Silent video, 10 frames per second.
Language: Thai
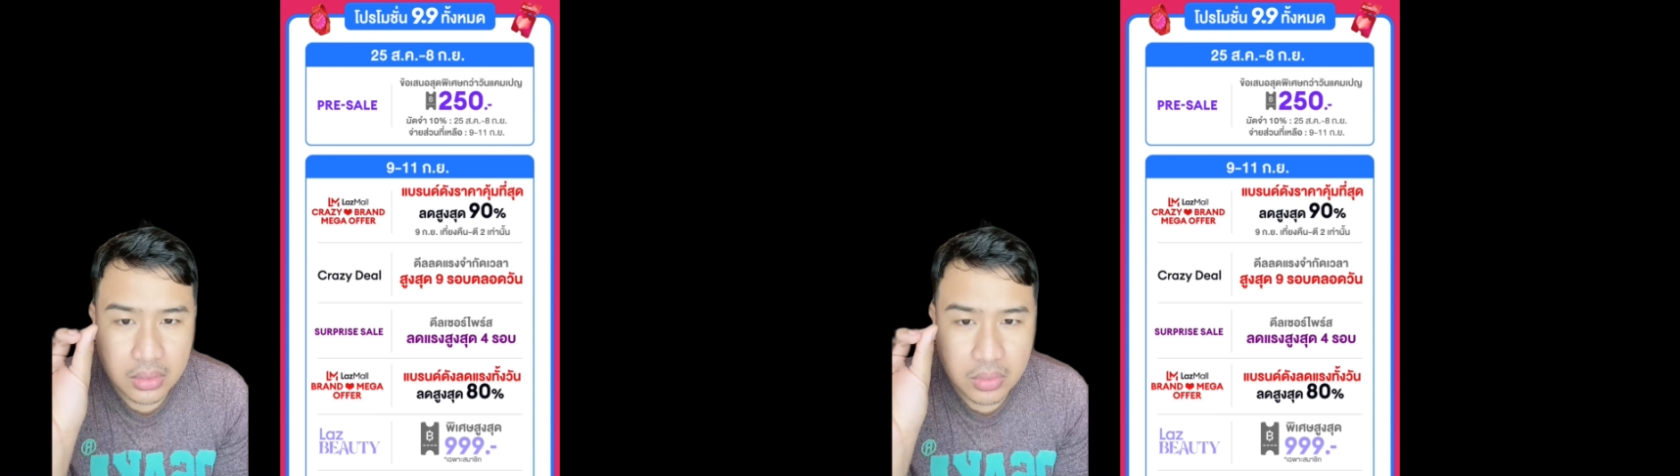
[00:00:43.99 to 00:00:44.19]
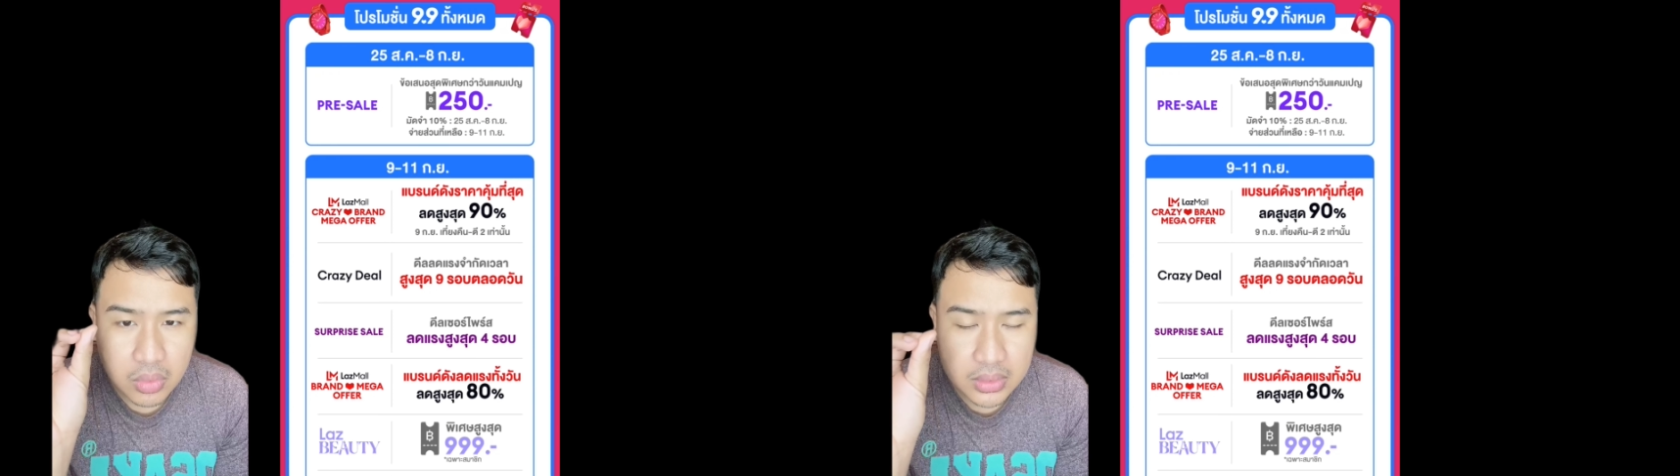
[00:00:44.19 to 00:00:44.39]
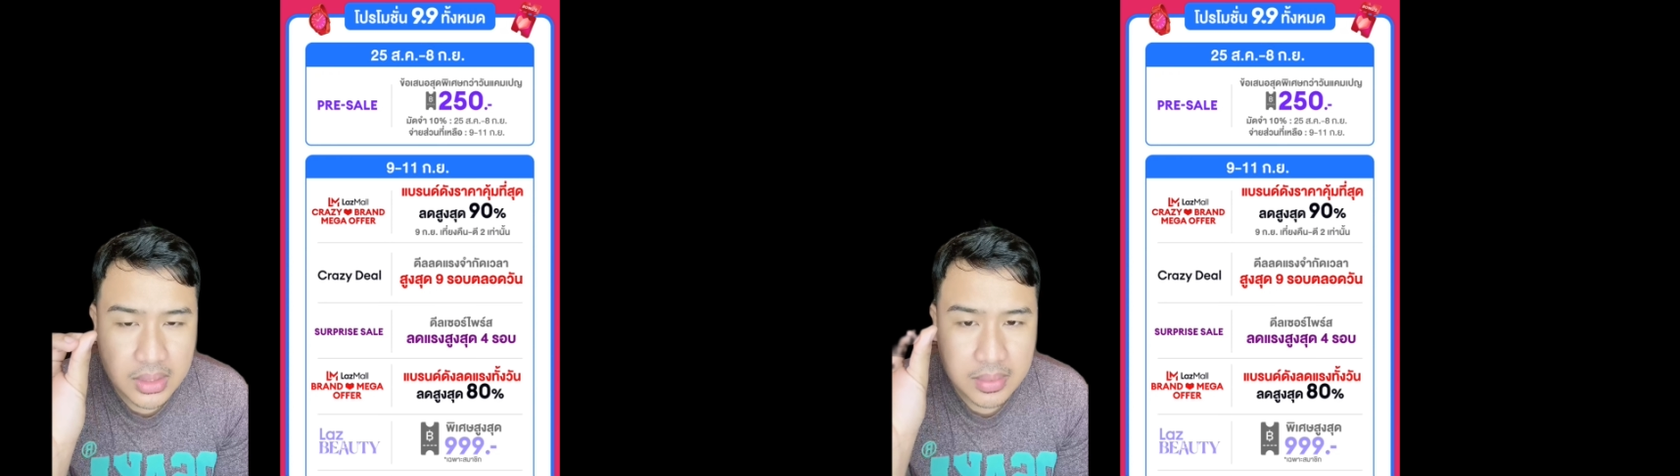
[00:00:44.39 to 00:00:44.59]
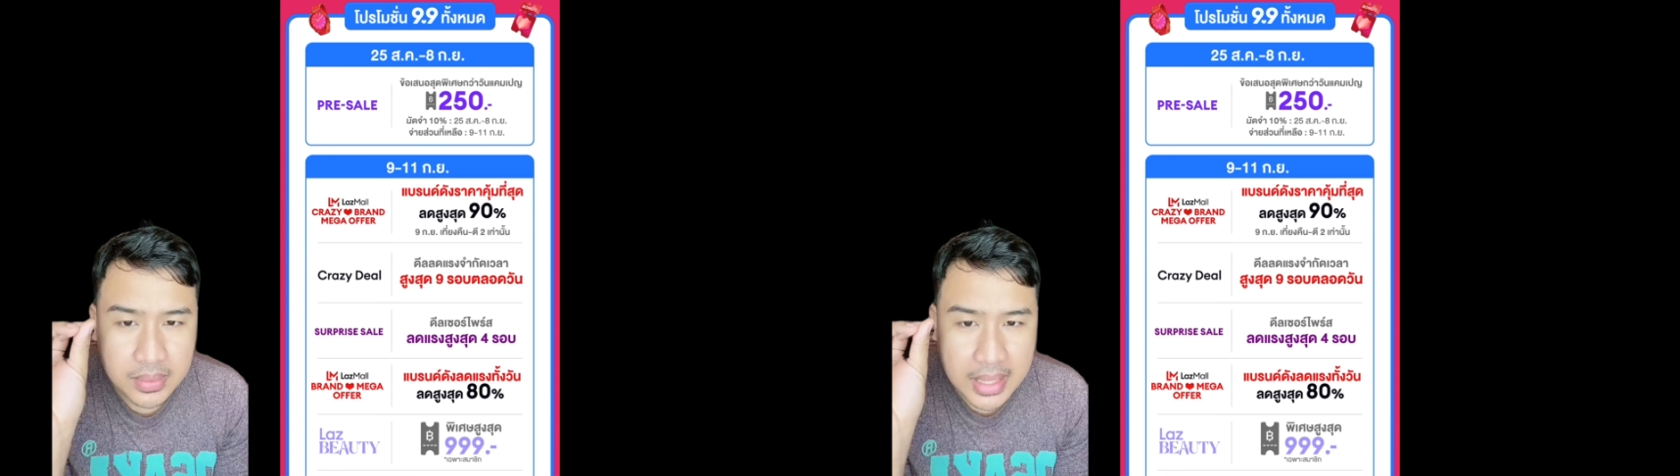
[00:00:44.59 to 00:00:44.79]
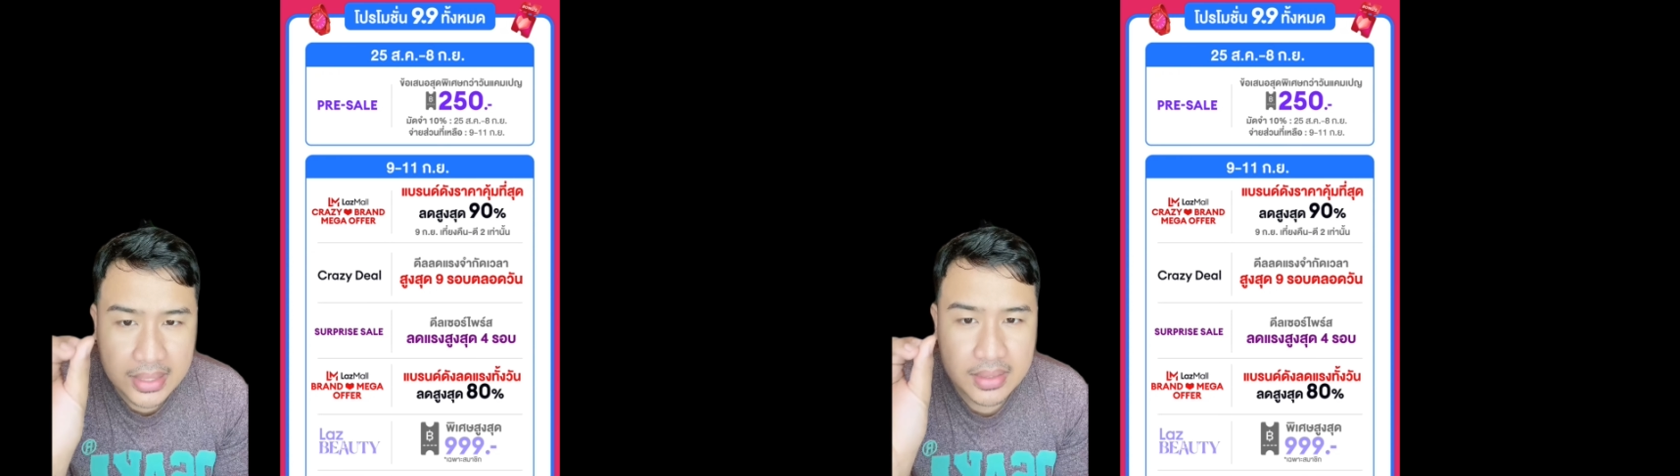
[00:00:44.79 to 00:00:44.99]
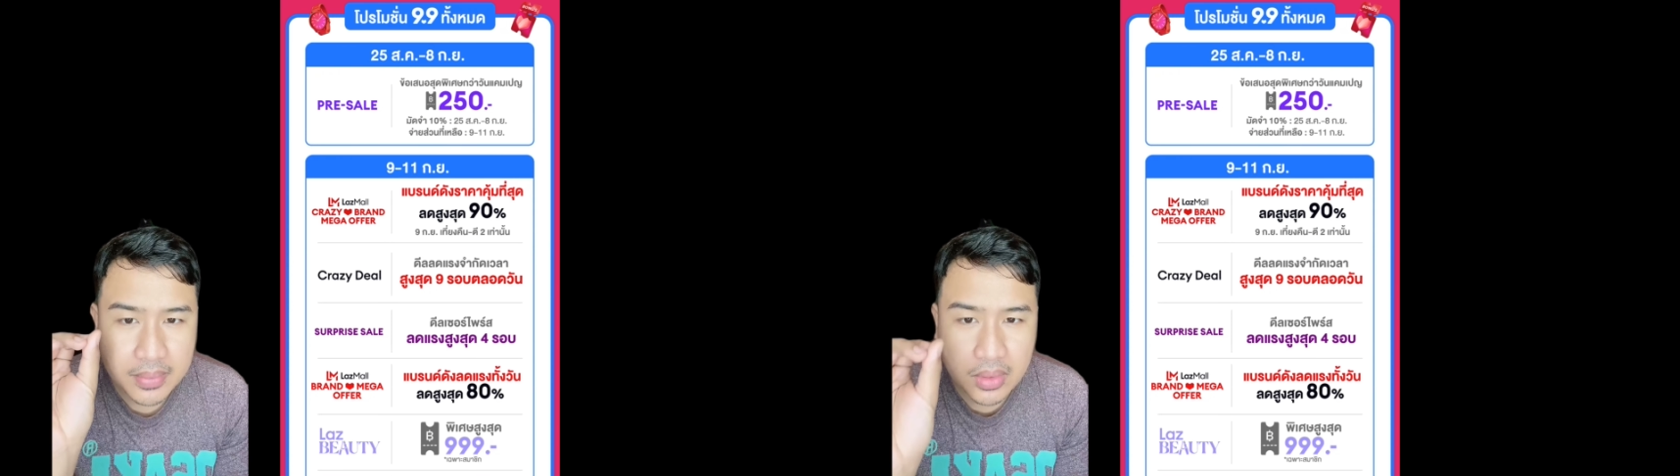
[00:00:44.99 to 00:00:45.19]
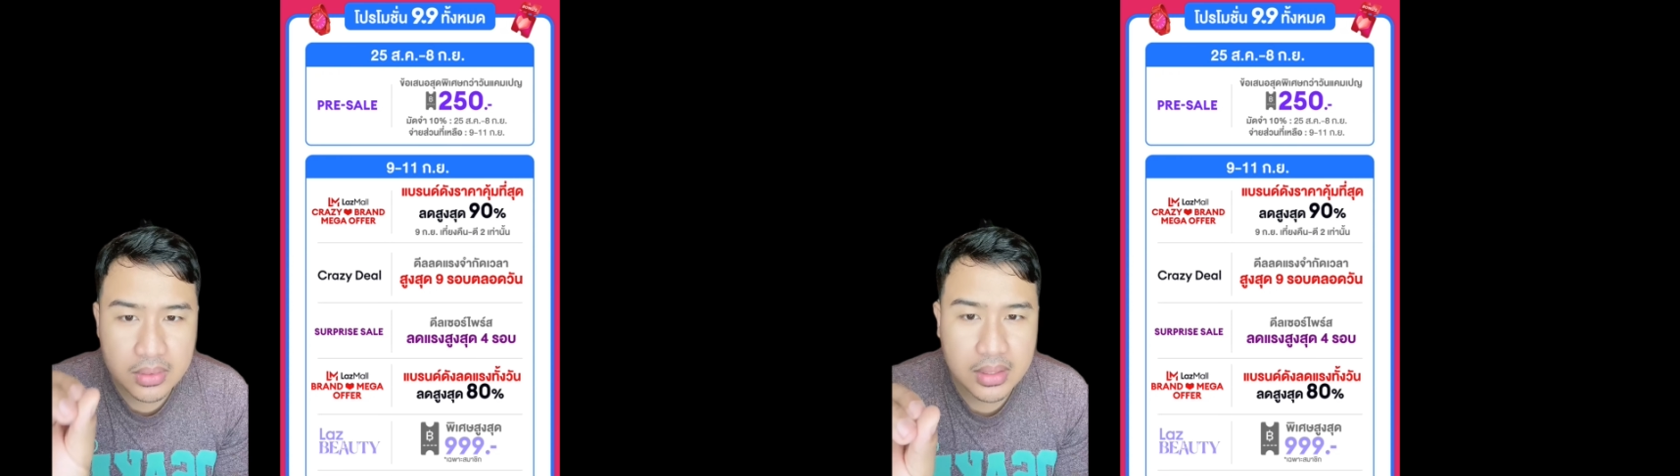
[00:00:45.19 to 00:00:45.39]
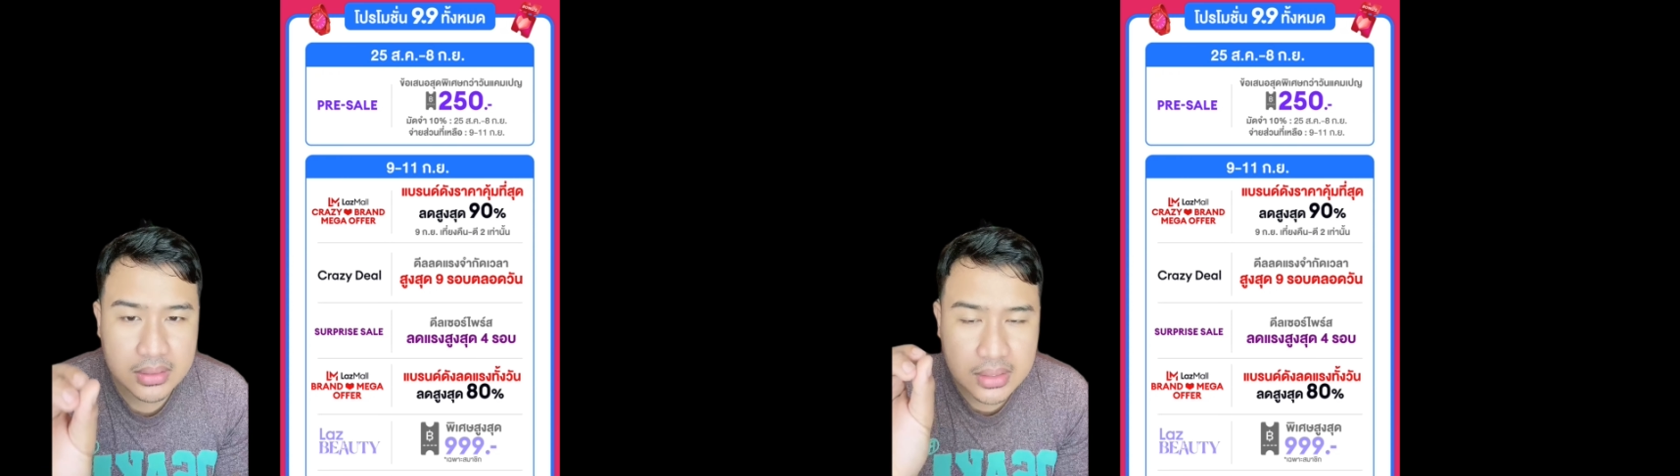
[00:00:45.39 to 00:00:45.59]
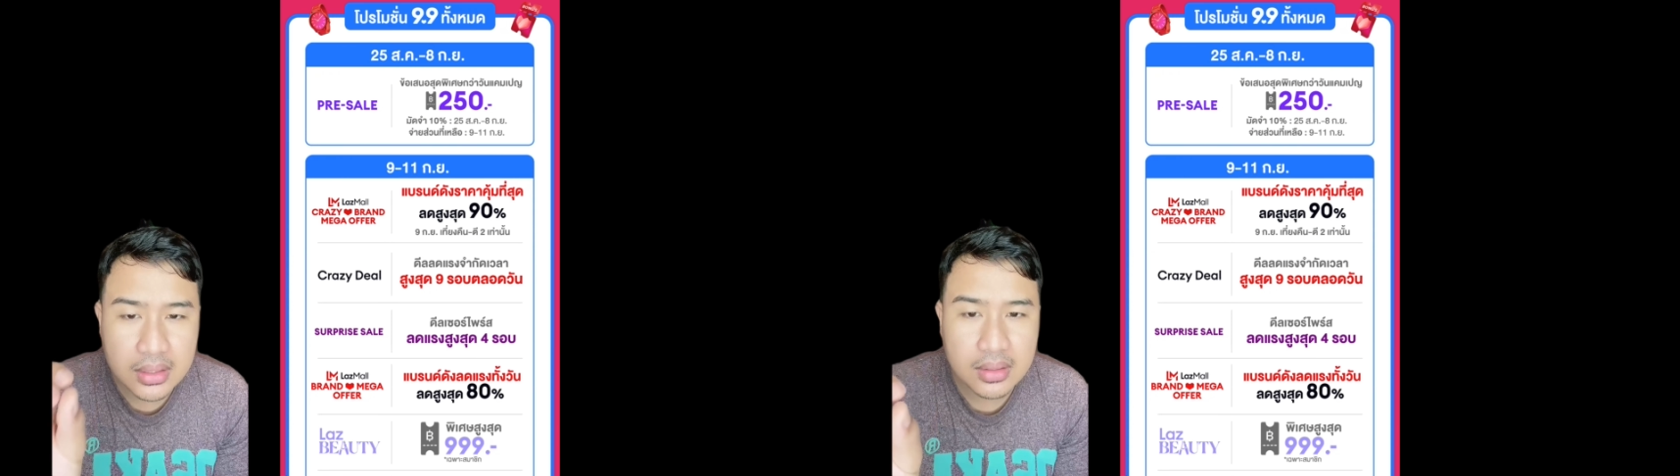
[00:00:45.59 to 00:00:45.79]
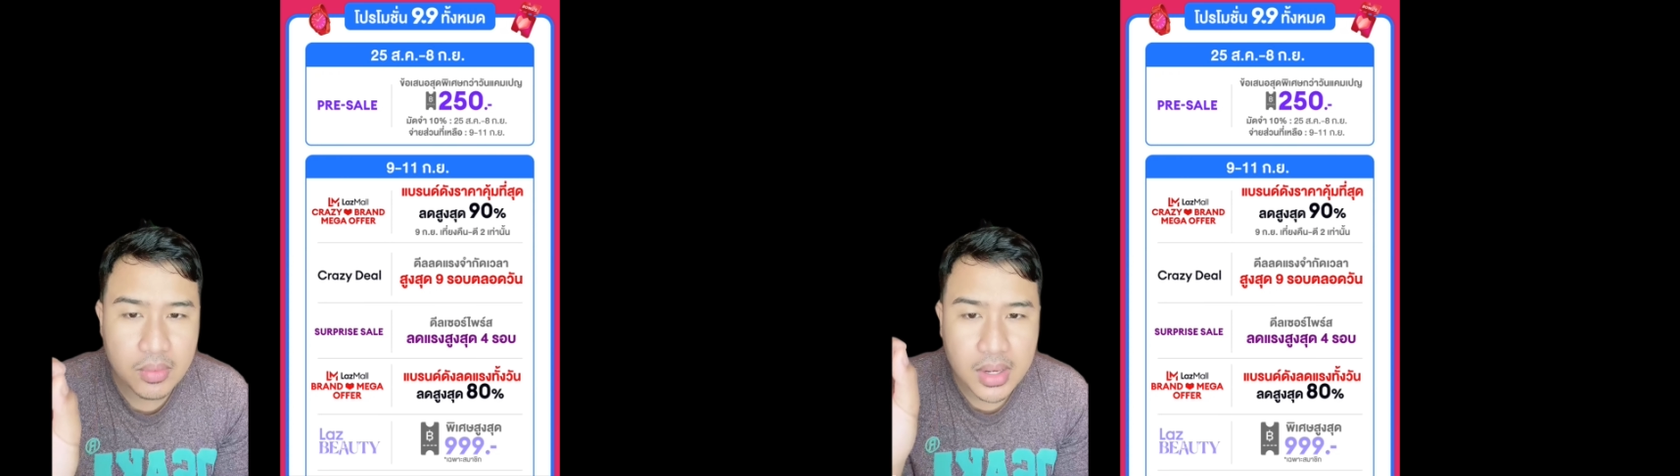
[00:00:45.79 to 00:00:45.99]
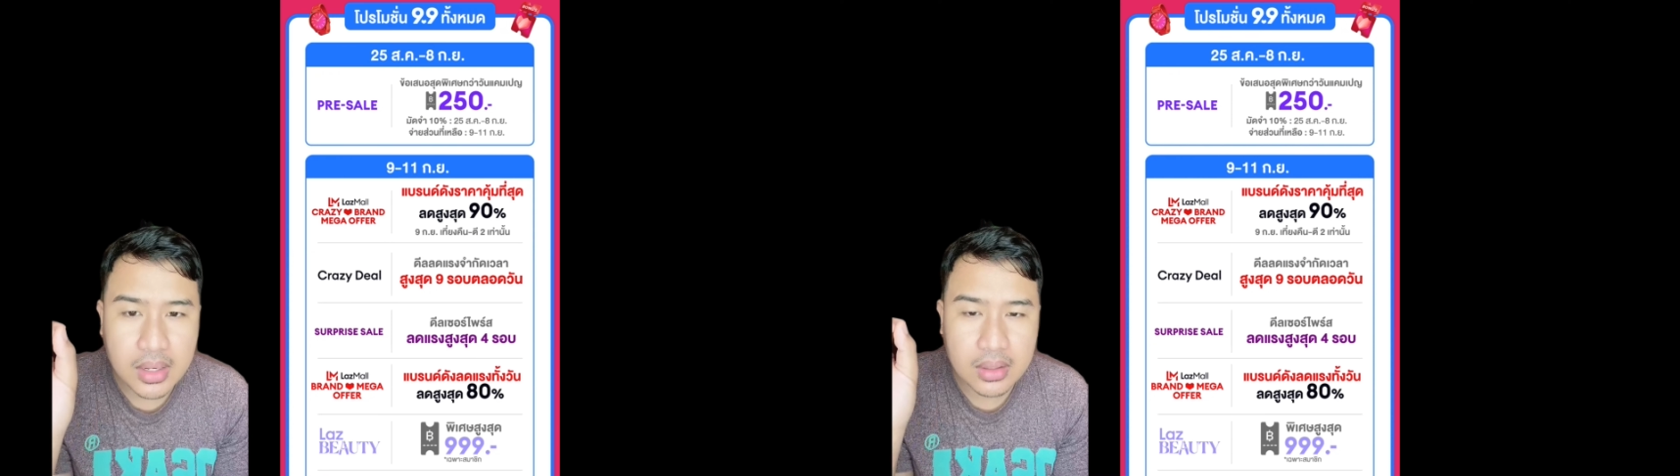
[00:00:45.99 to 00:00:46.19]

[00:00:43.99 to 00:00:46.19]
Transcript: ตรงที่มีร้านที่มีรถเนี่ยก็จะขึ้นเลยว่า